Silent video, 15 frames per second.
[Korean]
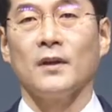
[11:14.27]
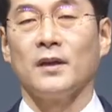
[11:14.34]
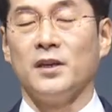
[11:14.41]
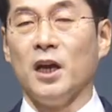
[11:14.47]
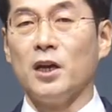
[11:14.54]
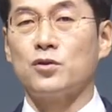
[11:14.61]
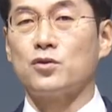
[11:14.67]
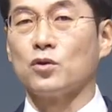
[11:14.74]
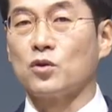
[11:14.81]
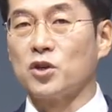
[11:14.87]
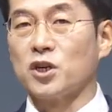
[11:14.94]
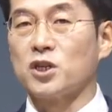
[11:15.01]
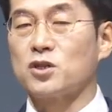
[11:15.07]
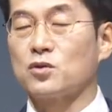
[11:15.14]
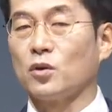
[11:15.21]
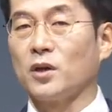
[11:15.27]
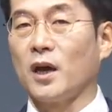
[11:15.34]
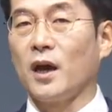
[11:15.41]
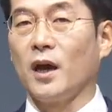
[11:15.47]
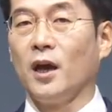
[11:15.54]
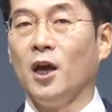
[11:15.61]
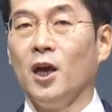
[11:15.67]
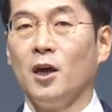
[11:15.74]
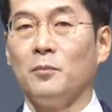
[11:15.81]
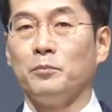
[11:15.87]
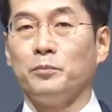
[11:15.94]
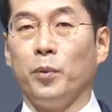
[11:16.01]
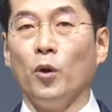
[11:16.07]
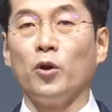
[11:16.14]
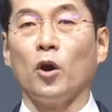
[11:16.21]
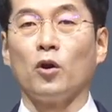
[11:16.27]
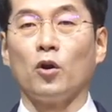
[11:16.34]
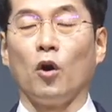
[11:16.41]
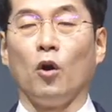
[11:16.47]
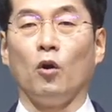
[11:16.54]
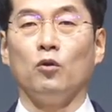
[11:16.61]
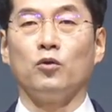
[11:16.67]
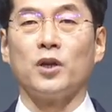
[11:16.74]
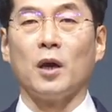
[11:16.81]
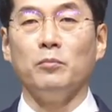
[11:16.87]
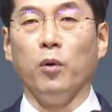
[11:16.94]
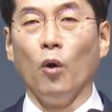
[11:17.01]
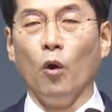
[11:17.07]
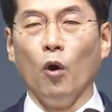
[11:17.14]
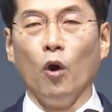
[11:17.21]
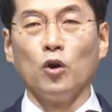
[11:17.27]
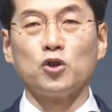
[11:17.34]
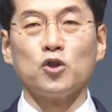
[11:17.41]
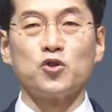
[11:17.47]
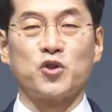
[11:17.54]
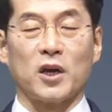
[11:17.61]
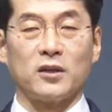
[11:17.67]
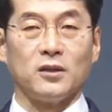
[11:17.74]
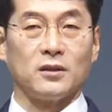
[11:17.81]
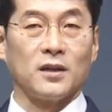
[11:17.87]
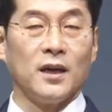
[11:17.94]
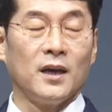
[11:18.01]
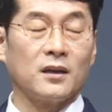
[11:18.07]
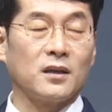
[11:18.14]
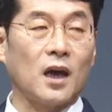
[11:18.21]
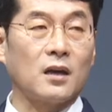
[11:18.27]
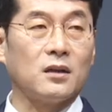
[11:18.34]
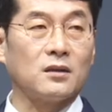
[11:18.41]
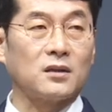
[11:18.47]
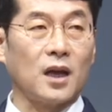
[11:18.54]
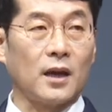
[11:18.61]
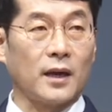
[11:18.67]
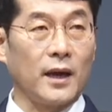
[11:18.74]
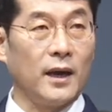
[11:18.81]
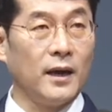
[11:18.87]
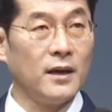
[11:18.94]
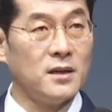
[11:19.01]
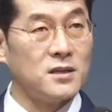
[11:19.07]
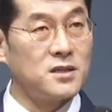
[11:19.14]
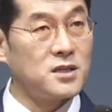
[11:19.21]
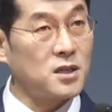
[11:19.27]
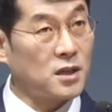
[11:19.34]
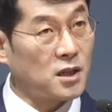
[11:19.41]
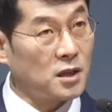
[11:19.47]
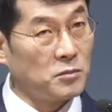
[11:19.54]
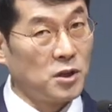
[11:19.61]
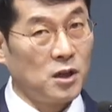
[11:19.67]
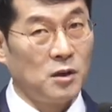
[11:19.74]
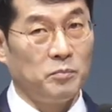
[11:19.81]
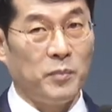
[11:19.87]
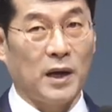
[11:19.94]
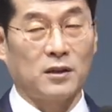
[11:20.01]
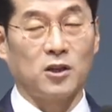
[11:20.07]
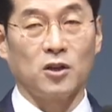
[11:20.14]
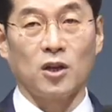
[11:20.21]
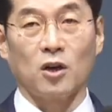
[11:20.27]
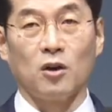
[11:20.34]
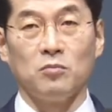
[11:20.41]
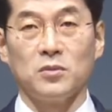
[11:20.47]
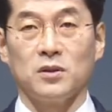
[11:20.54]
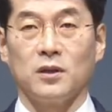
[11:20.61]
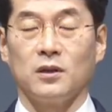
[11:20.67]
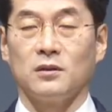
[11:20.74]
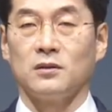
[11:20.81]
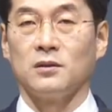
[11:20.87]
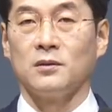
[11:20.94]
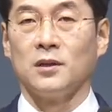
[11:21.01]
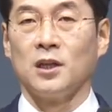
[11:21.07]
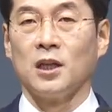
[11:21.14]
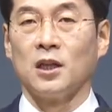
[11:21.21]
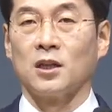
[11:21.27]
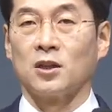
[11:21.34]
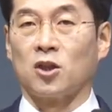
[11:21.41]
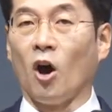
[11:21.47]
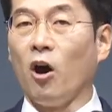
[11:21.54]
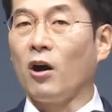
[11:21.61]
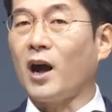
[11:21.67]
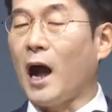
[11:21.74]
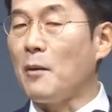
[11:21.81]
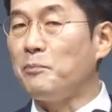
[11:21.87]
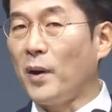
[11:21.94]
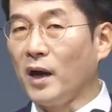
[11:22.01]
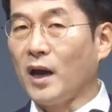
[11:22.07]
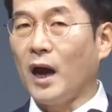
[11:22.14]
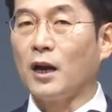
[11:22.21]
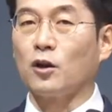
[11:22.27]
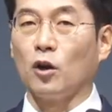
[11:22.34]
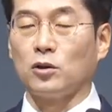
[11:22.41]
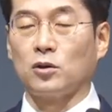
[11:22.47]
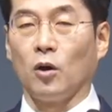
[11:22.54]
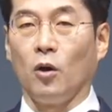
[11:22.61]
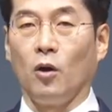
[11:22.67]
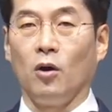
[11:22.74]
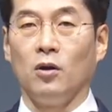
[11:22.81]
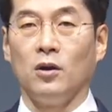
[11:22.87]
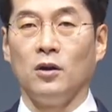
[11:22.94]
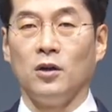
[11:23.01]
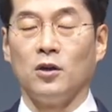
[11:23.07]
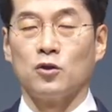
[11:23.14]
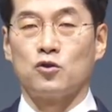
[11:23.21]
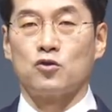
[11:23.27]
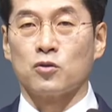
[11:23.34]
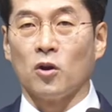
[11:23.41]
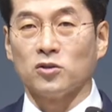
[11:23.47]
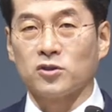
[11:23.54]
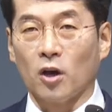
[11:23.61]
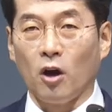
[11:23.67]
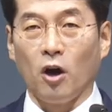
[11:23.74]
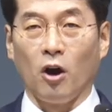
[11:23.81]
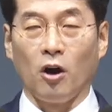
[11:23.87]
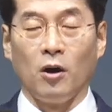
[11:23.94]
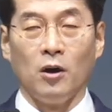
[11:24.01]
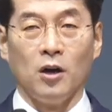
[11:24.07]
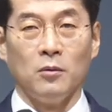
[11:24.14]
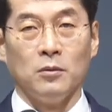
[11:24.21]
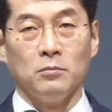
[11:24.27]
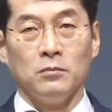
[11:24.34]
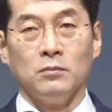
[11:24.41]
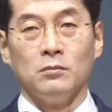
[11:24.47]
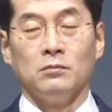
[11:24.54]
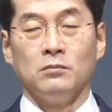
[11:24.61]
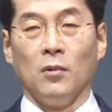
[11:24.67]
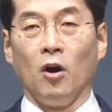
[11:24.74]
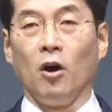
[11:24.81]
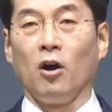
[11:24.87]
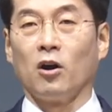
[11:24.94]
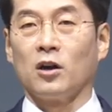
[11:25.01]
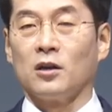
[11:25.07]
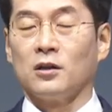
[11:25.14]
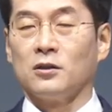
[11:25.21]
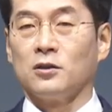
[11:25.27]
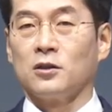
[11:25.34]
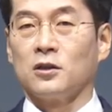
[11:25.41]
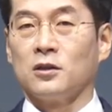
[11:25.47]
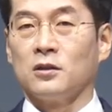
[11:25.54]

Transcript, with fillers: 예수 그리스도의 보혈로 우리의 모든 죄는 깨끗하게 씻김을 받게 된 겁니다. 더 갚아야 할 것도 죽어서 뭐